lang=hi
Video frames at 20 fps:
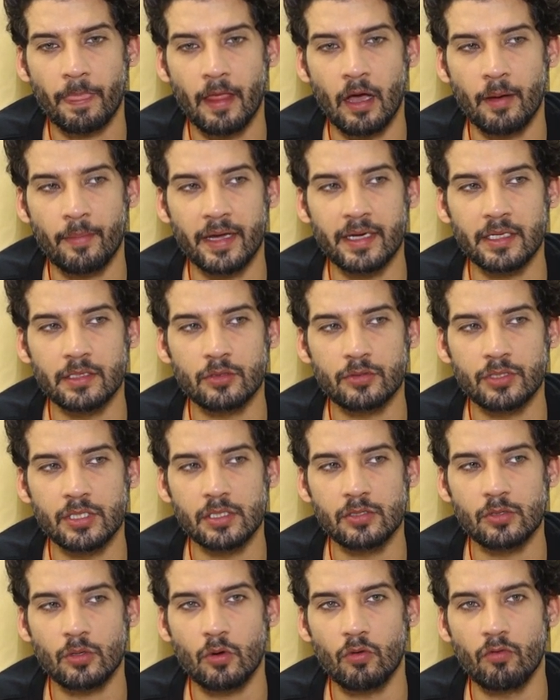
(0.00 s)
हमारी जो
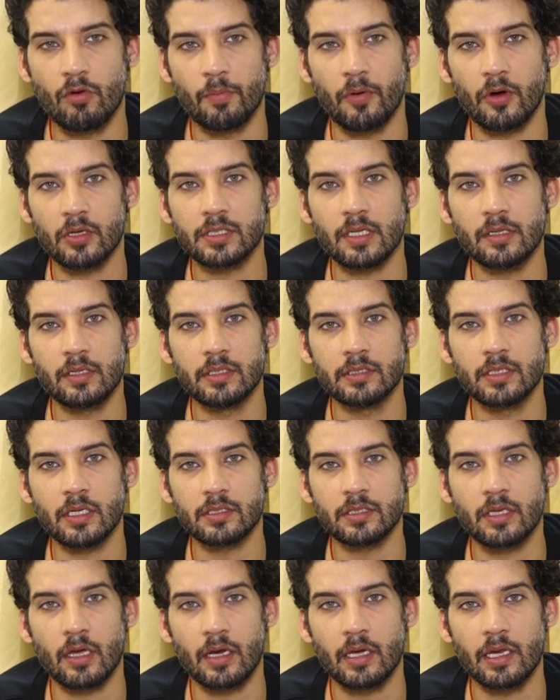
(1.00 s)
चीज़ों को वो बहुत जल्दी
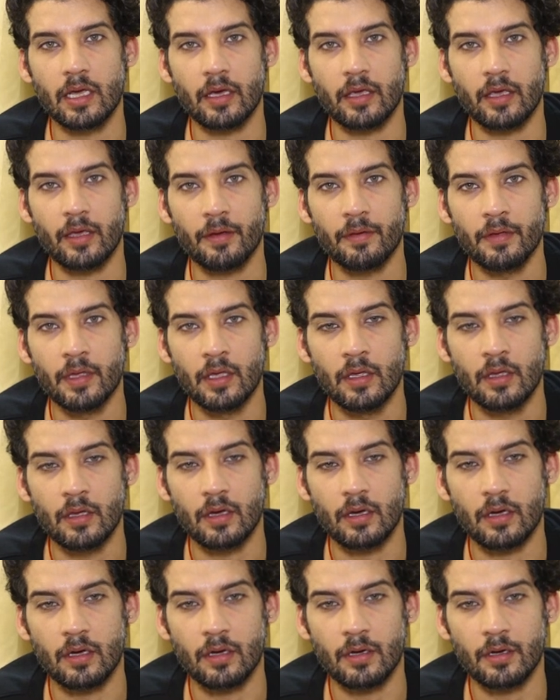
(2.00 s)
जज कर लिया गया
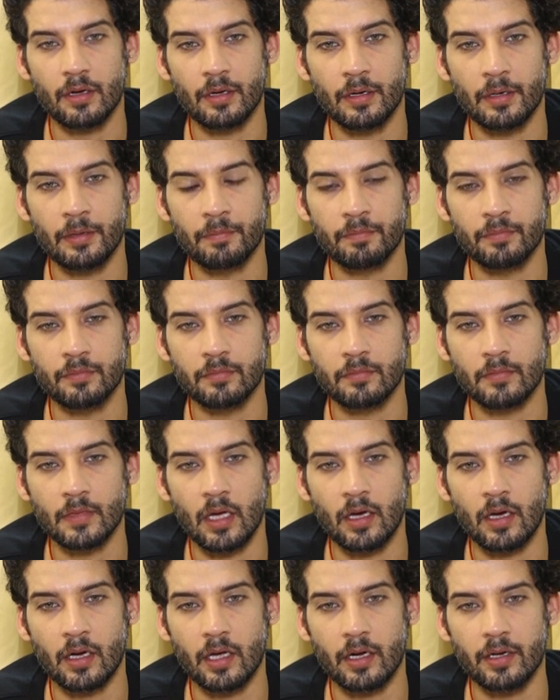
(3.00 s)
Um,
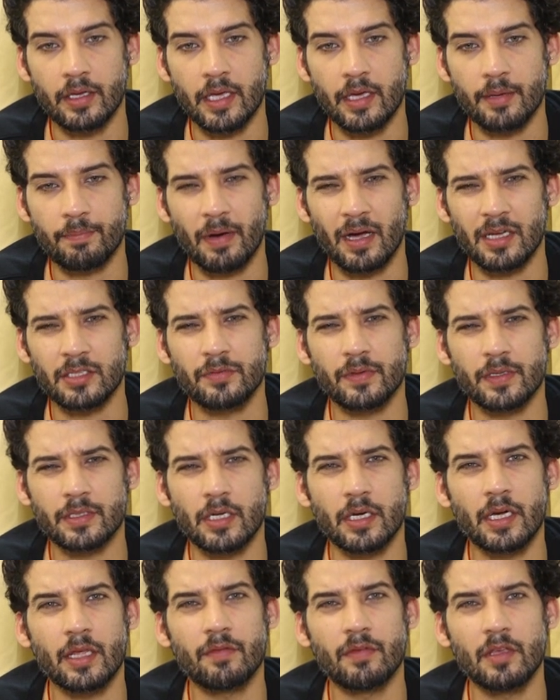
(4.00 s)
अगर ये पाँचवें
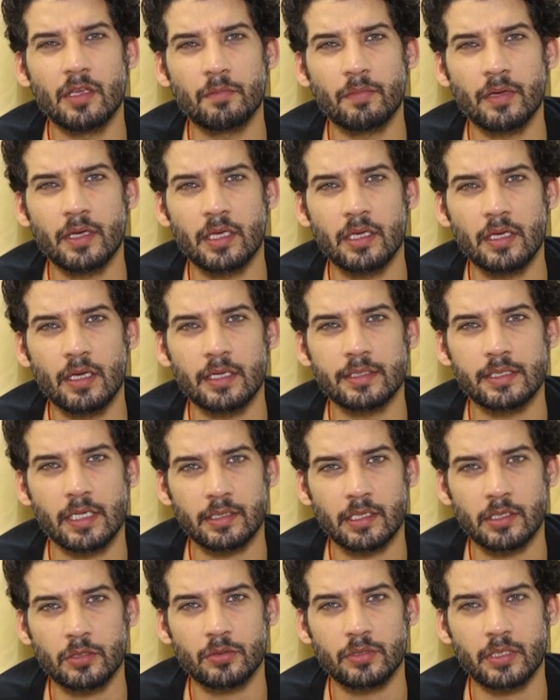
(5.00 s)
छठे वीक में किया
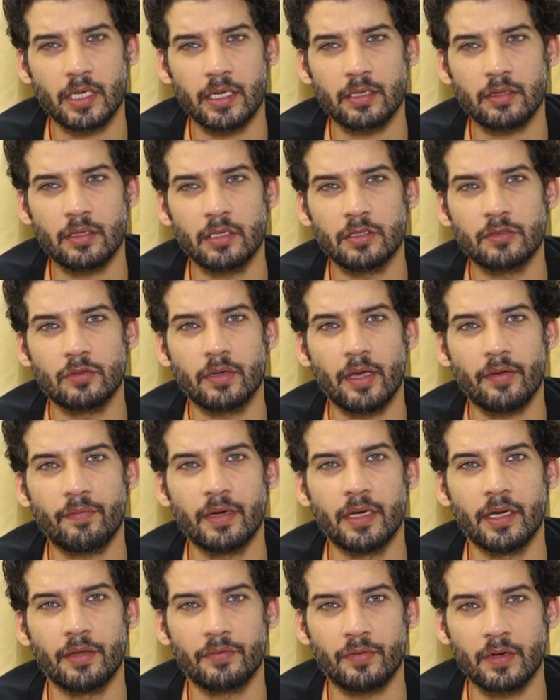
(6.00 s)
जाता तो शायद थिंग्स वुड हैव
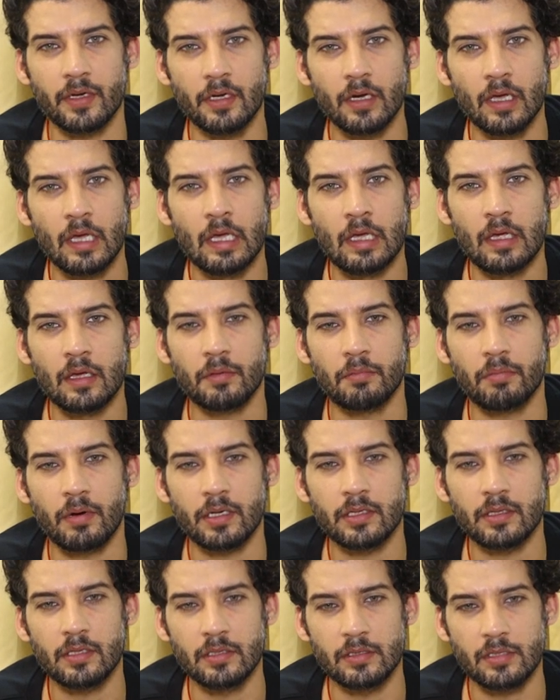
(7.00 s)
बिन डिफरेंट
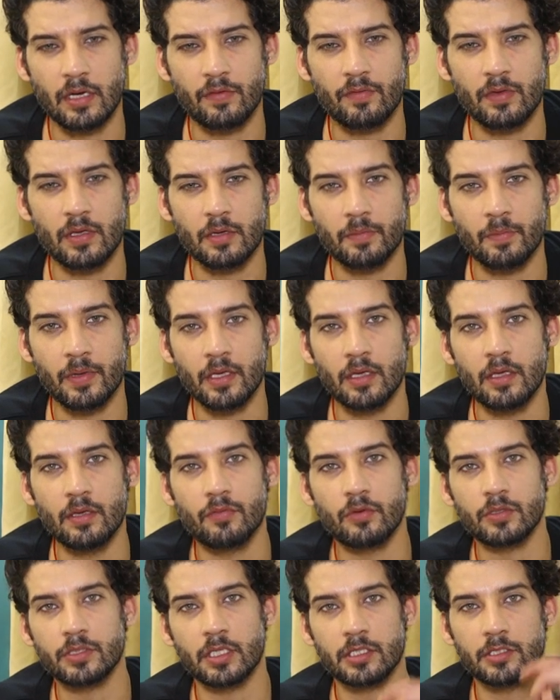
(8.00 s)
बट तीसरे वीक में ही
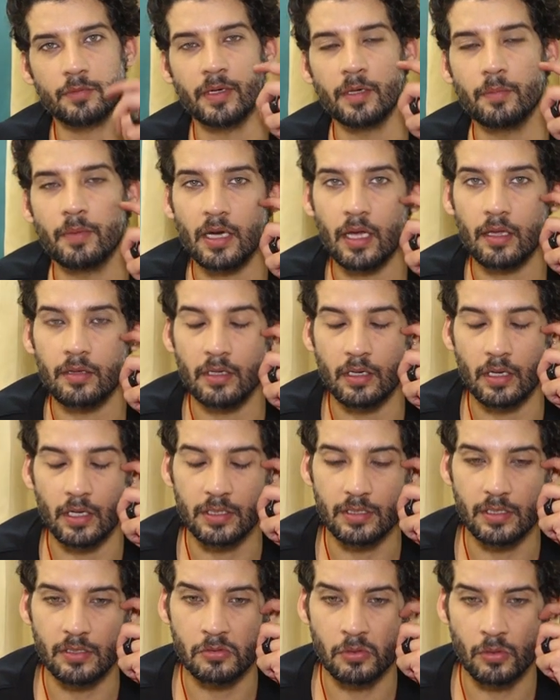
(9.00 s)
वो जजमेंट बना दी
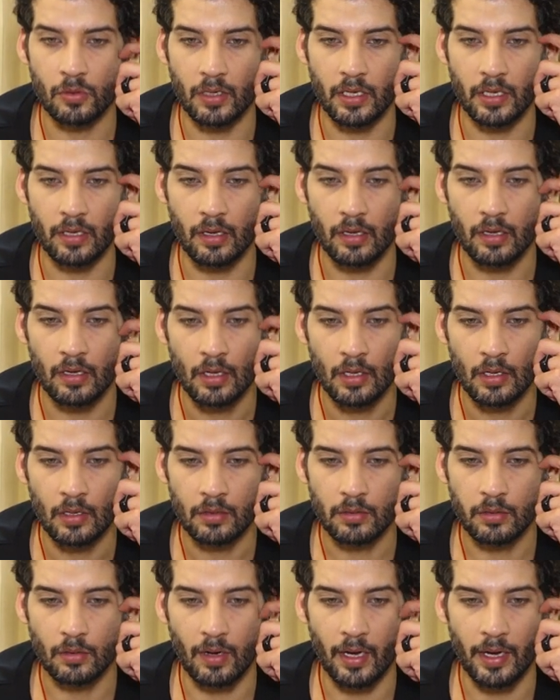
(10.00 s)
गई चीज़ों को लेके
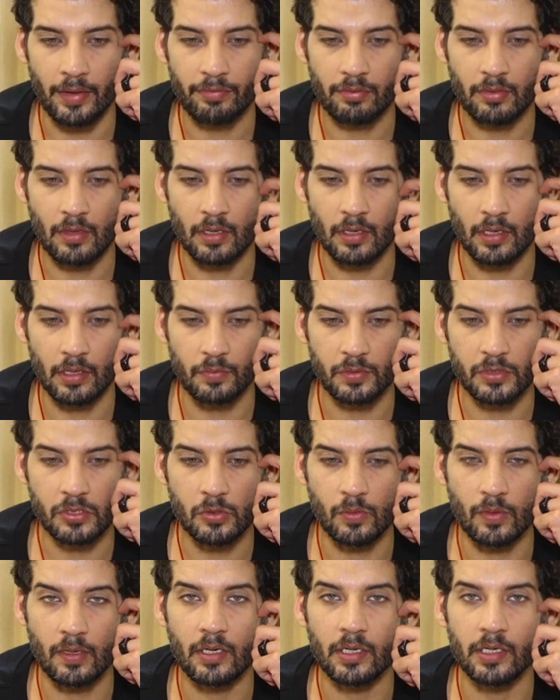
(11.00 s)
तो आई थिंक इट वॉज
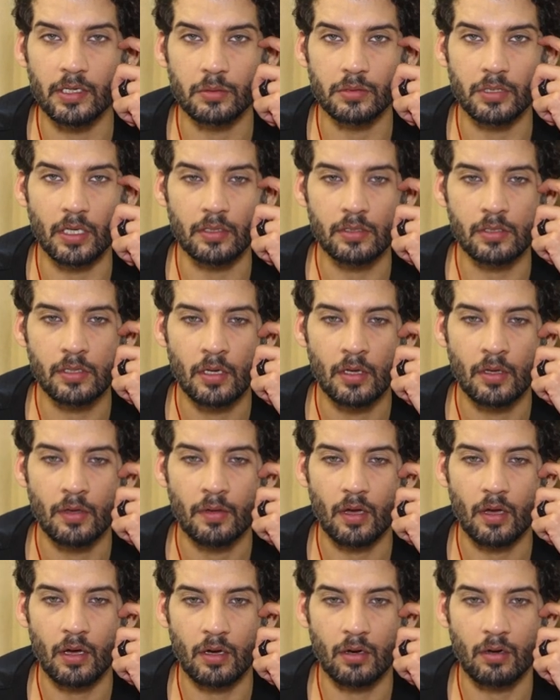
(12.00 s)
टू अर्ली टू जज
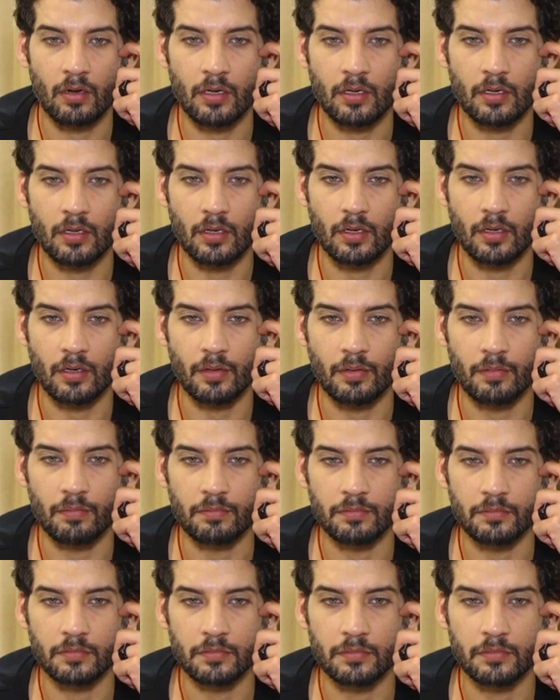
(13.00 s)
और
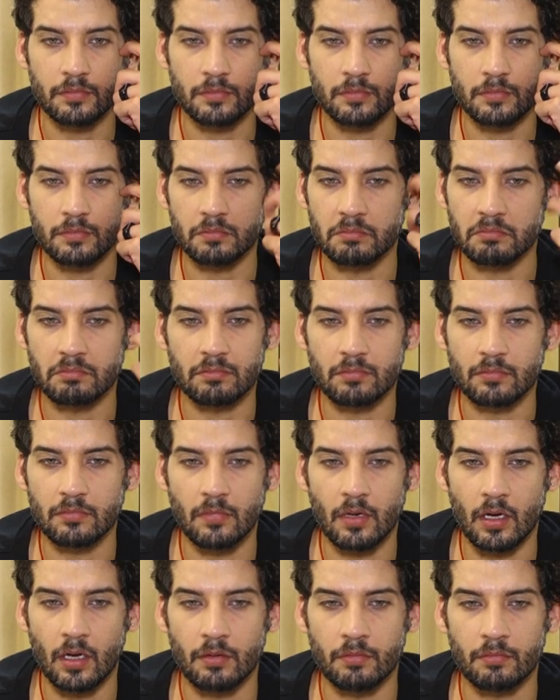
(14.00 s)

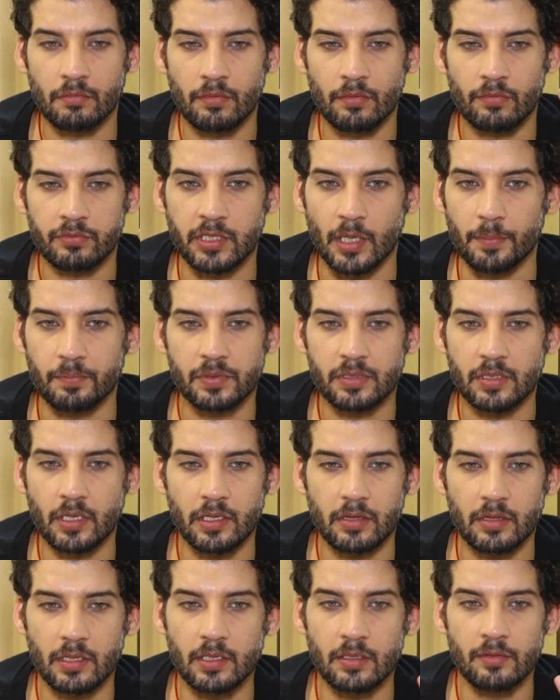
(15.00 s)
um, तब
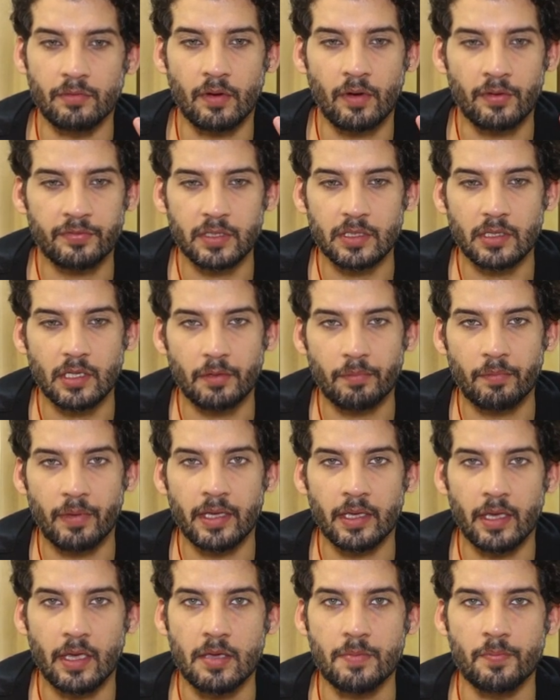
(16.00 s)
से तीन हफ्ते तक मैं
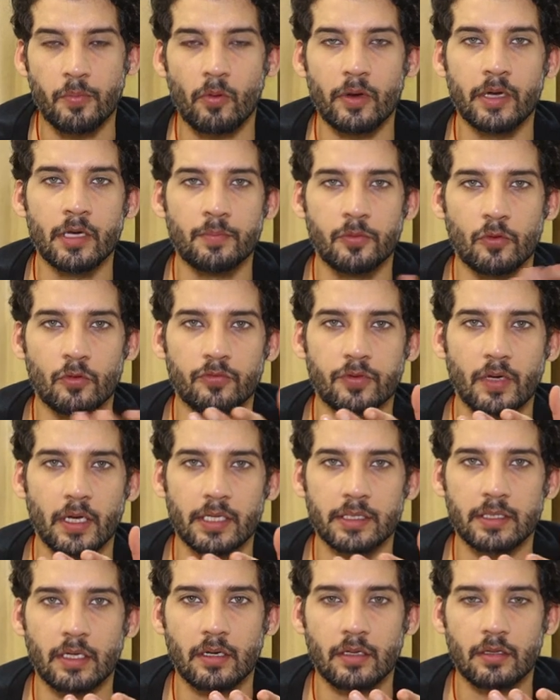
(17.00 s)
यही पॉइंट प्रूव
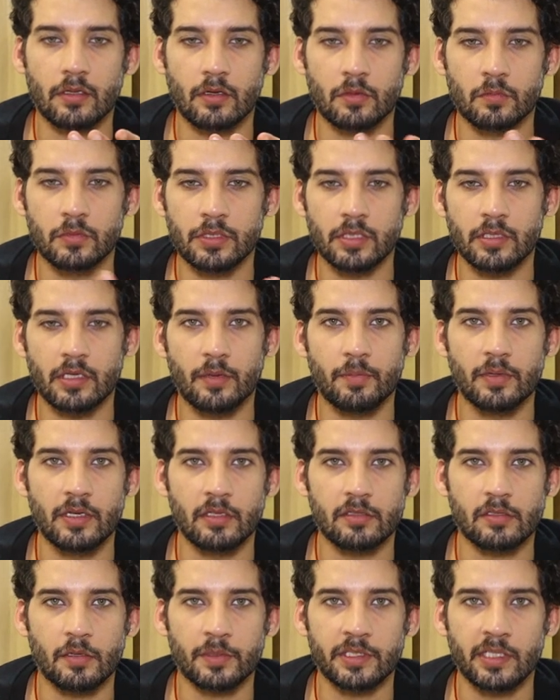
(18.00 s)
करे जा रहा था और मुझे ये भी
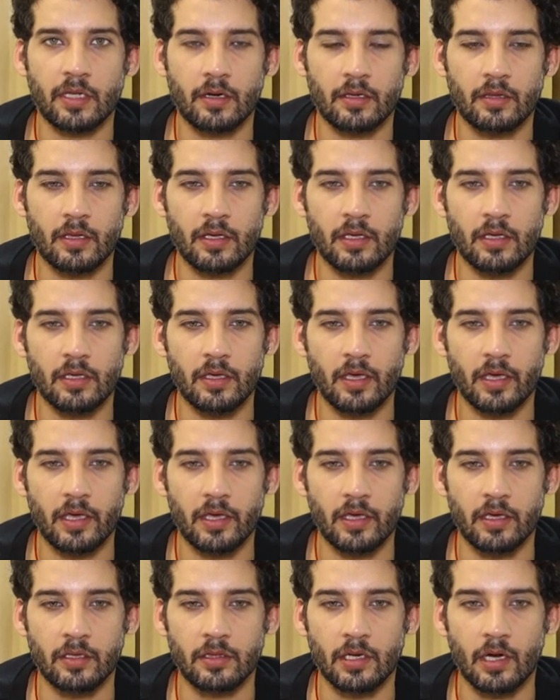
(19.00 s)
नहीं समझ आ रहा था कि ये
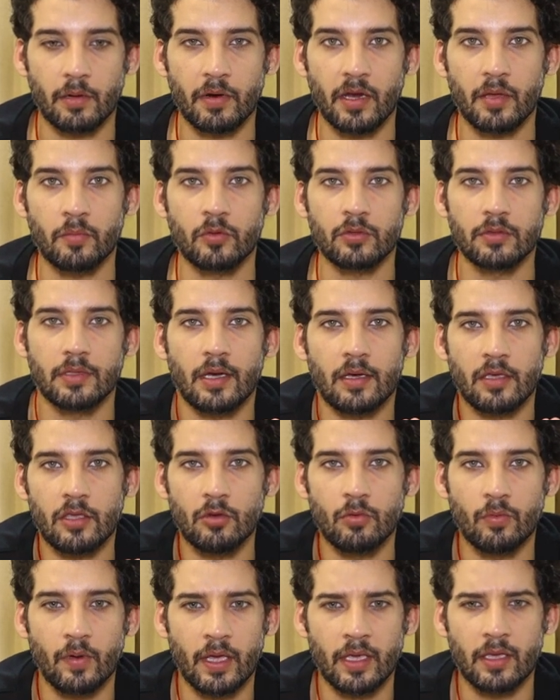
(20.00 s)
इतना बड़ा मुद्दा
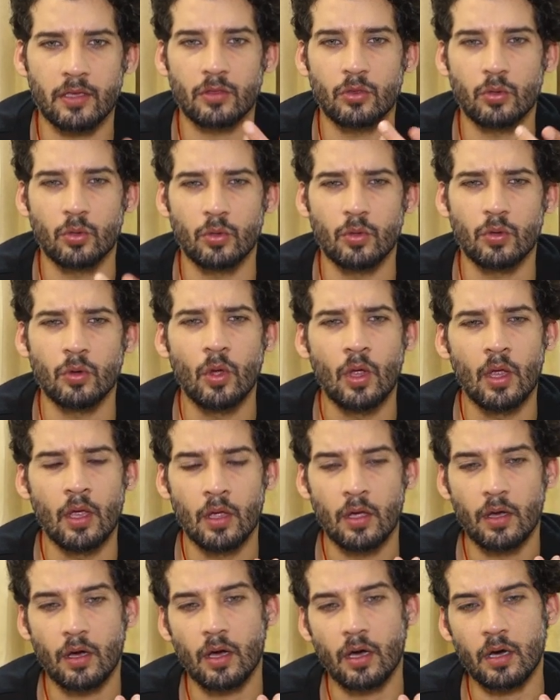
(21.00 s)
क्यों है ये दो
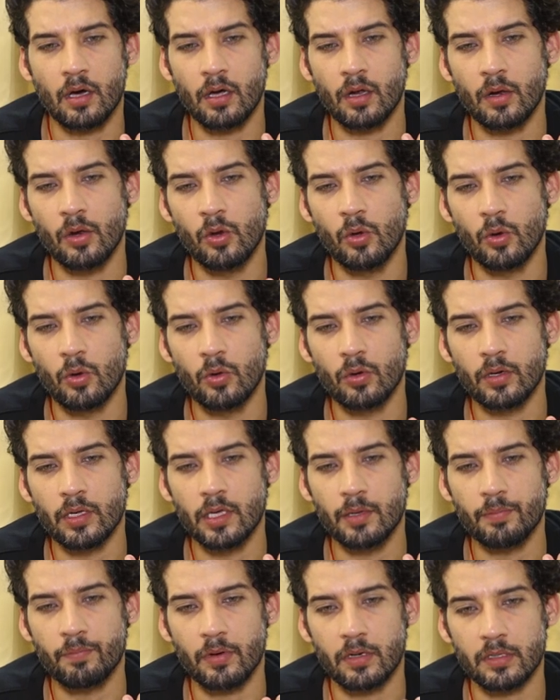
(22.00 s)
लोगों
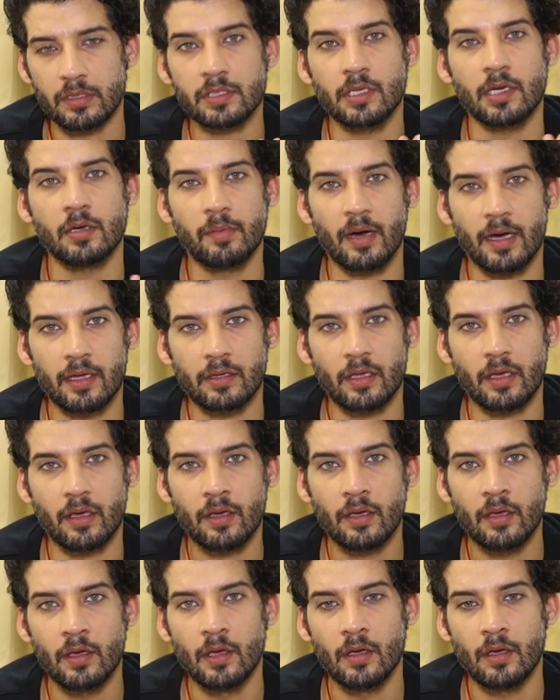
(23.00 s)
की पर्सनल बात
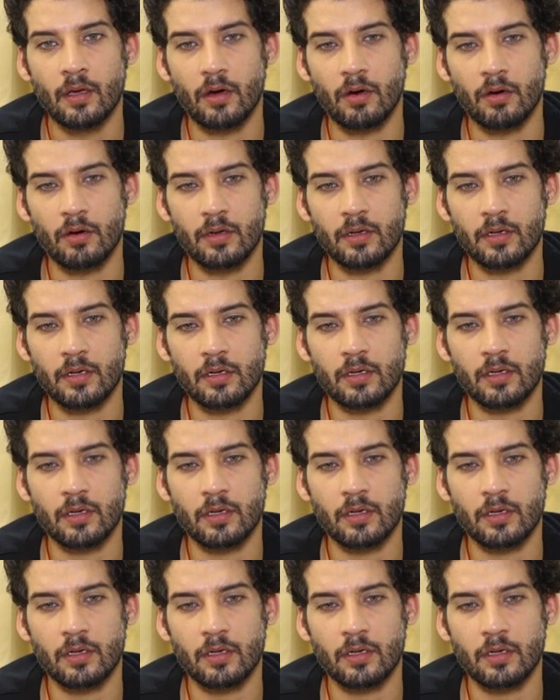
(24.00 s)
है और